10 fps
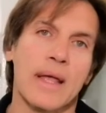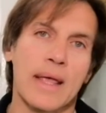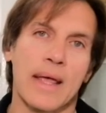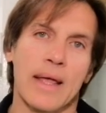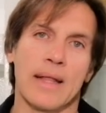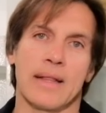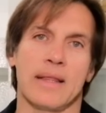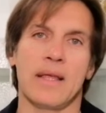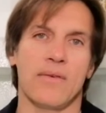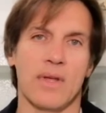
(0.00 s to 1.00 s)
che
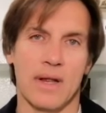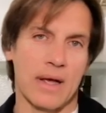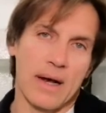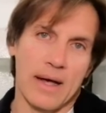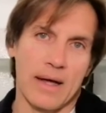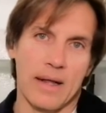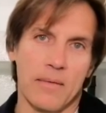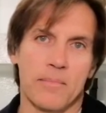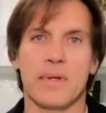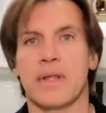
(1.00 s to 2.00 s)
deve regalare,
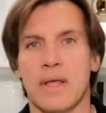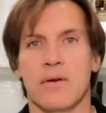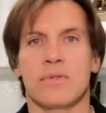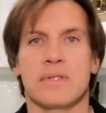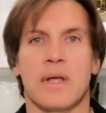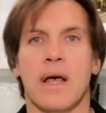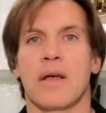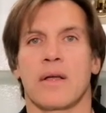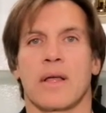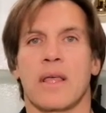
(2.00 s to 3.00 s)
perché non sa
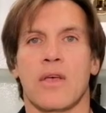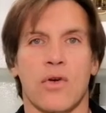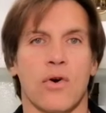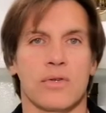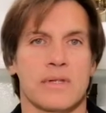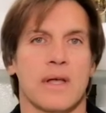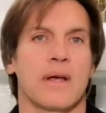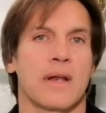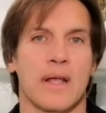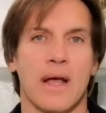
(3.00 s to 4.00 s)
che
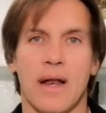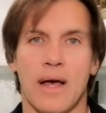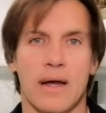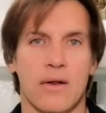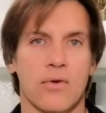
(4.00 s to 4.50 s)
cosa regalare,